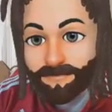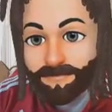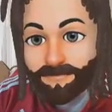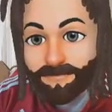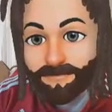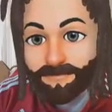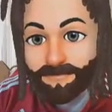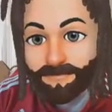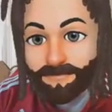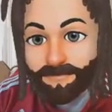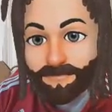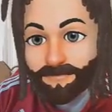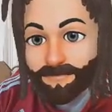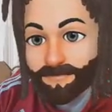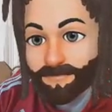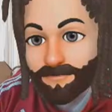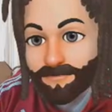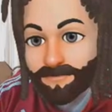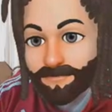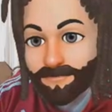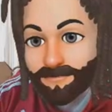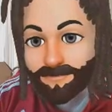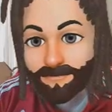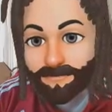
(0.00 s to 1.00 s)
Derecha
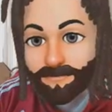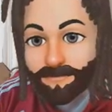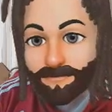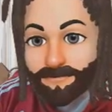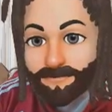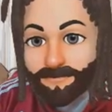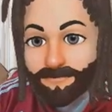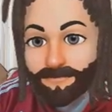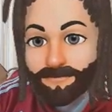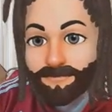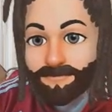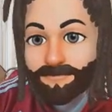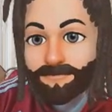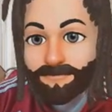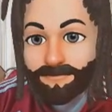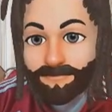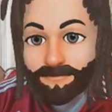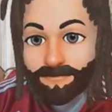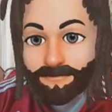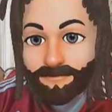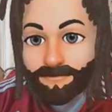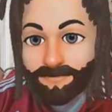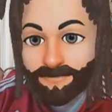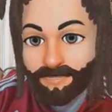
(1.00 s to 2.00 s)
en recto.
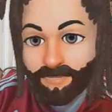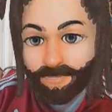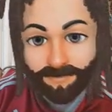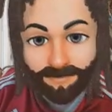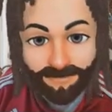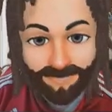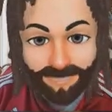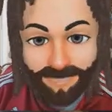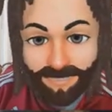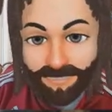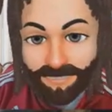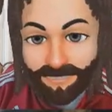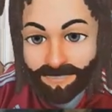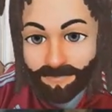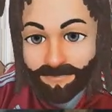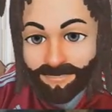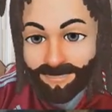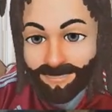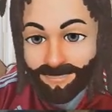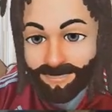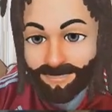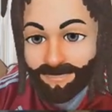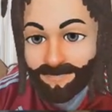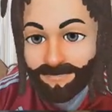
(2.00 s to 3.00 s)
Domina el
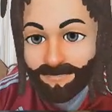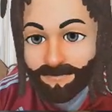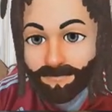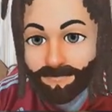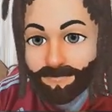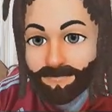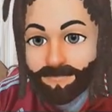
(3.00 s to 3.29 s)
combate.